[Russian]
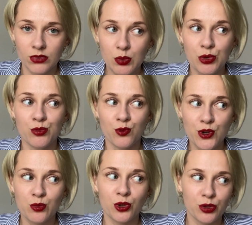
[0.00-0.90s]
мой муж
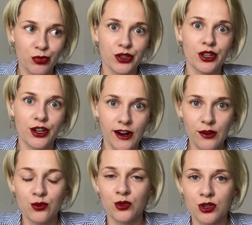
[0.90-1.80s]
смотрит
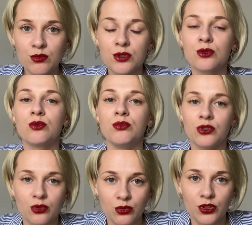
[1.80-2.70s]
порнографию и
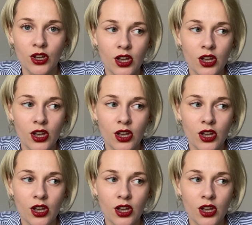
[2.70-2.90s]
мастурбирует.